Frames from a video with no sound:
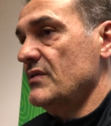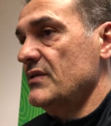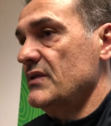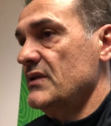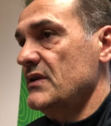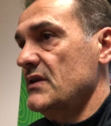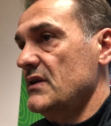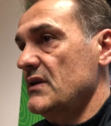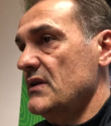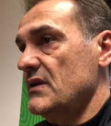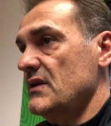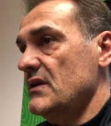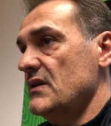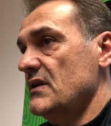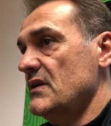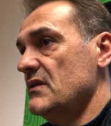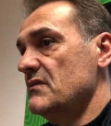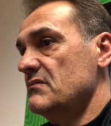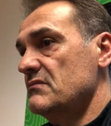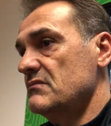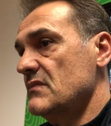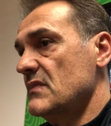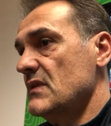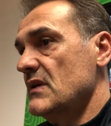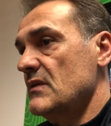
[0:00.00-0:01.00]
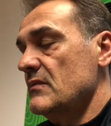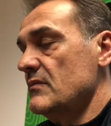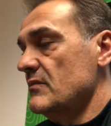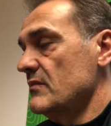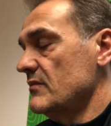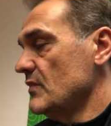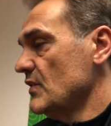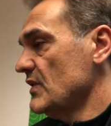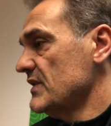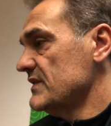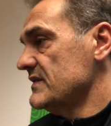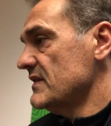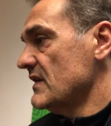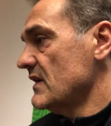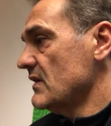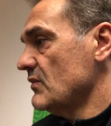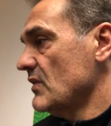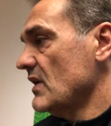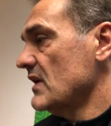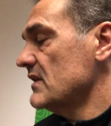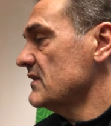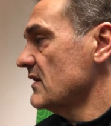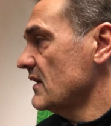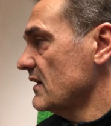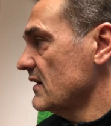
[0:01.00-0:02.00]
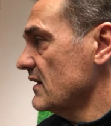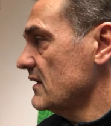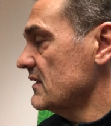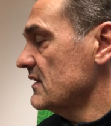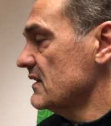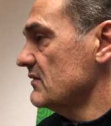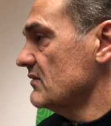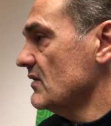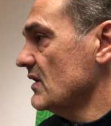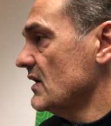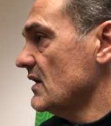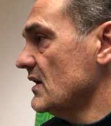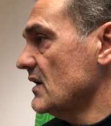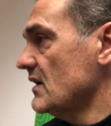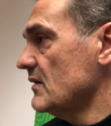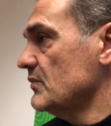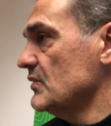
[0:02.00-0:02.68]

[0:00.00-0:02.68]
quindi può essere un'alternativa